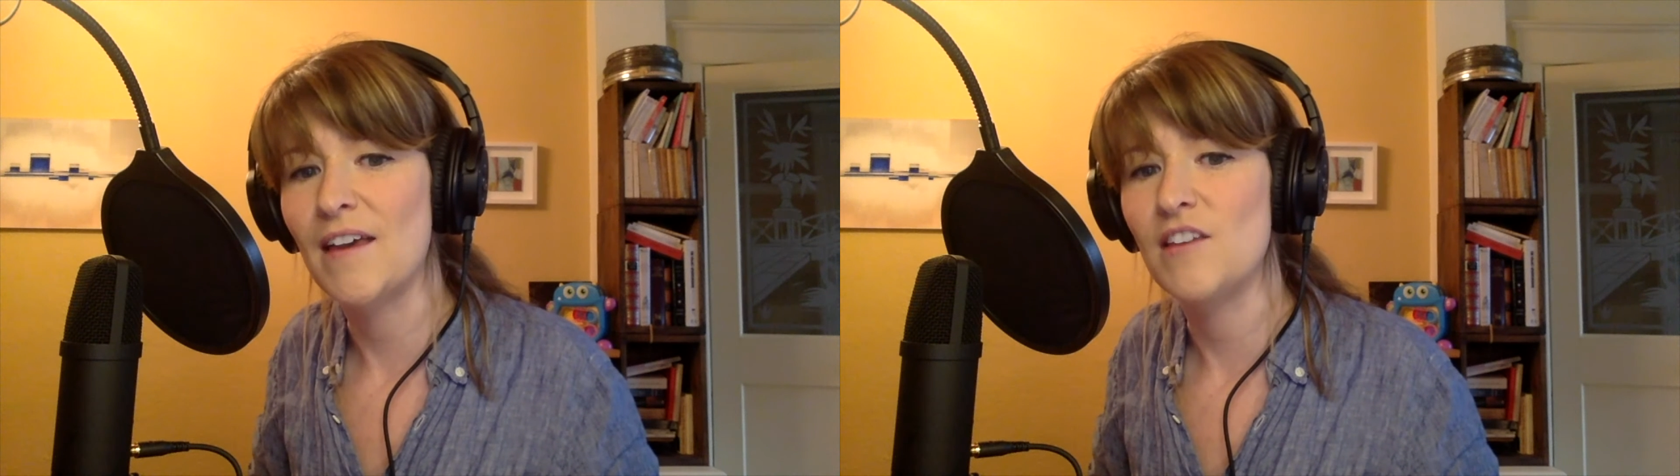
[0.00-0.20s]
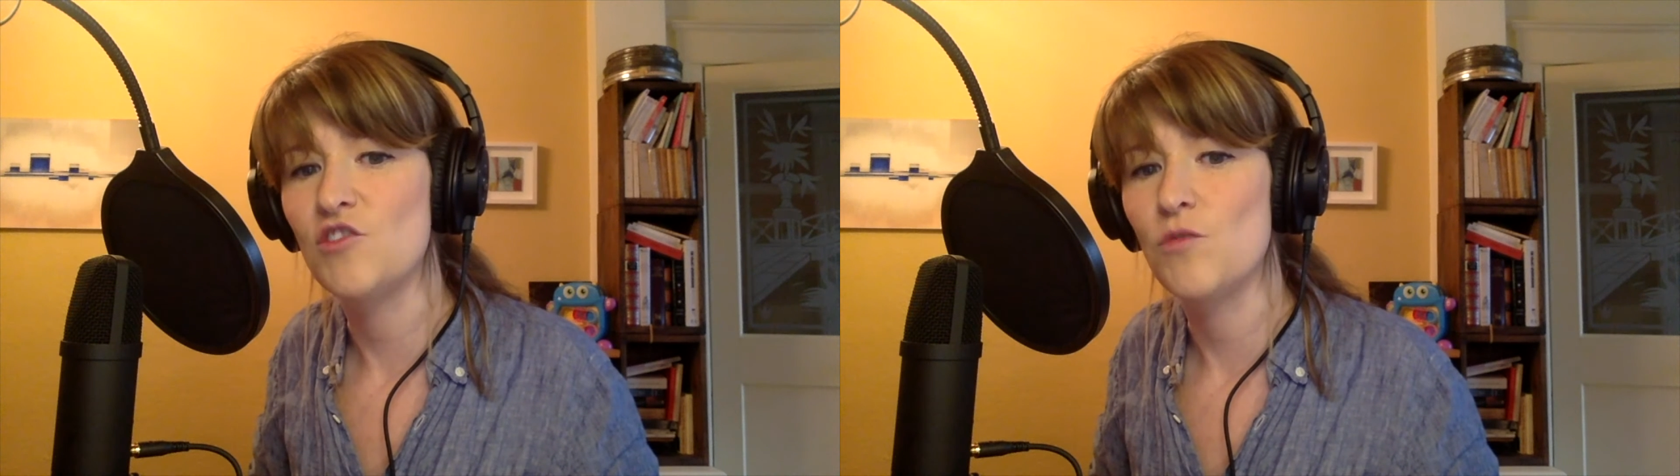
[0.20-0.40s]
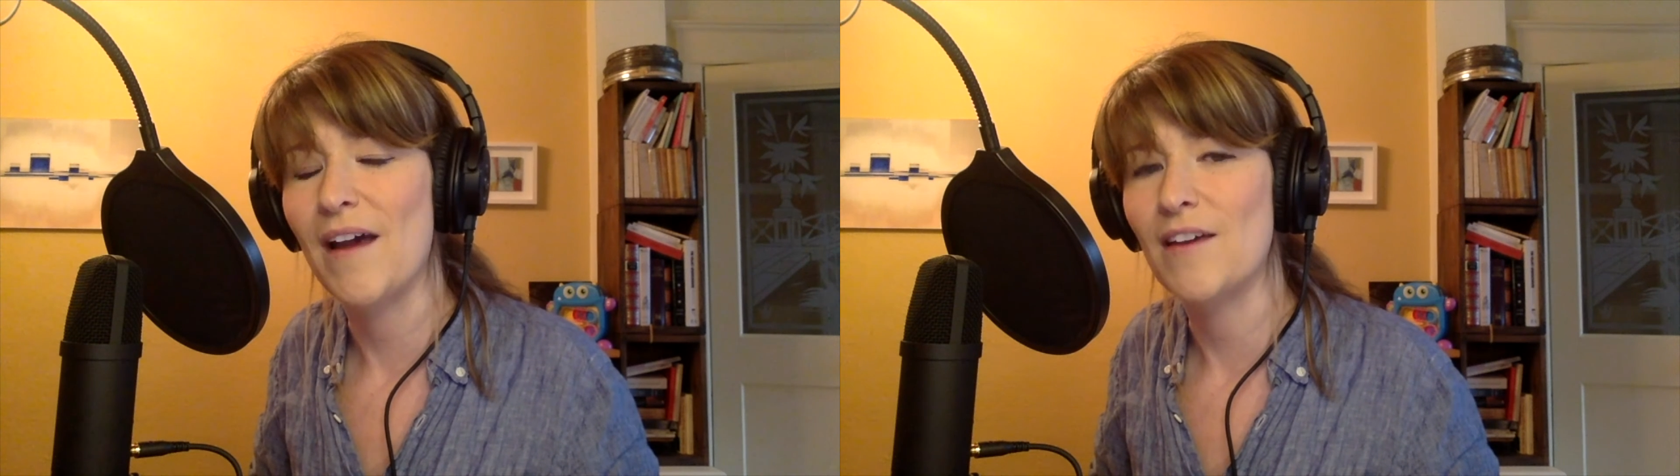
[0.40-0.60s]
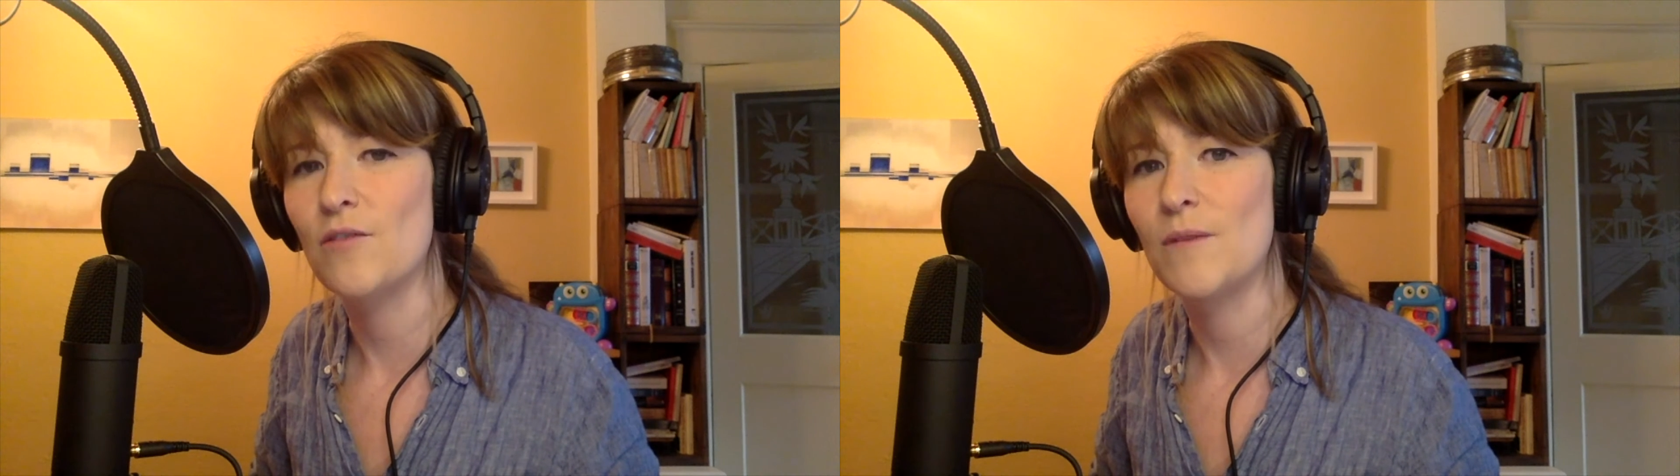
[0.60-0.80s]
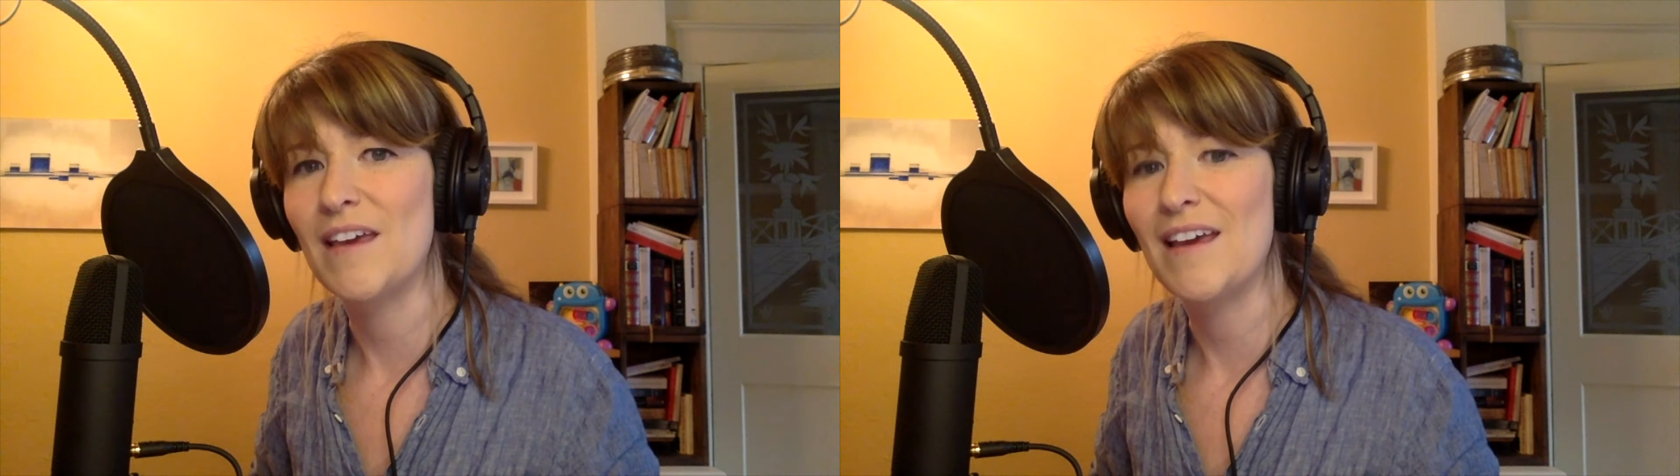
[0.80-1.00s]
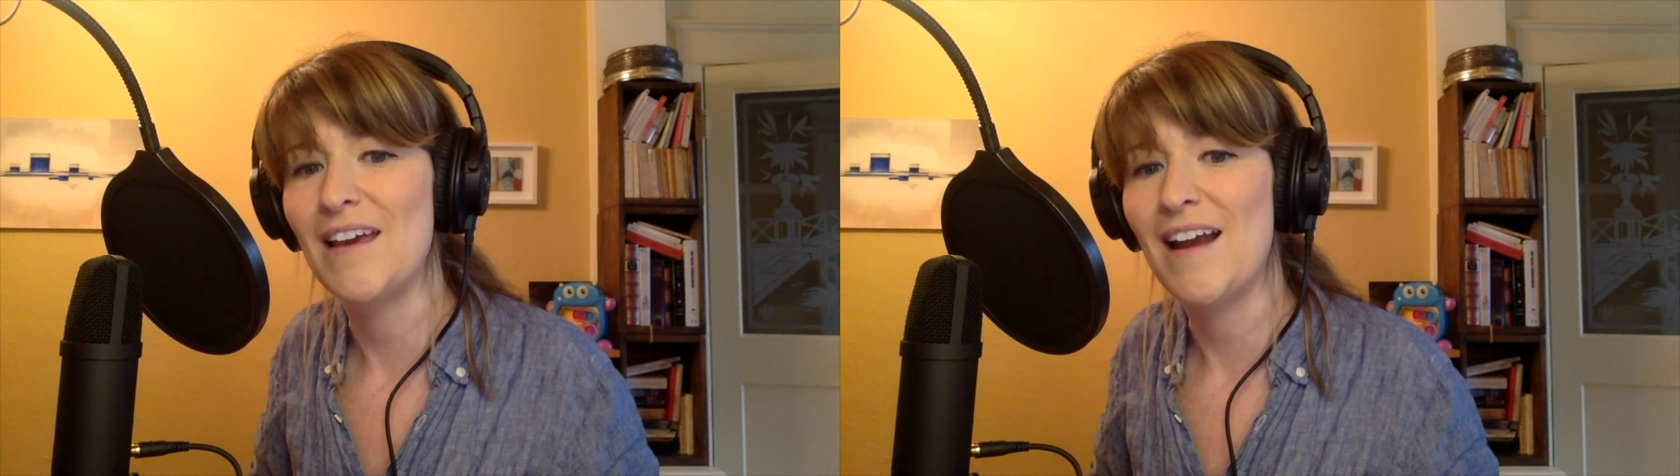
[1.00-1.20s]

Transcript: à qui je dois inculquer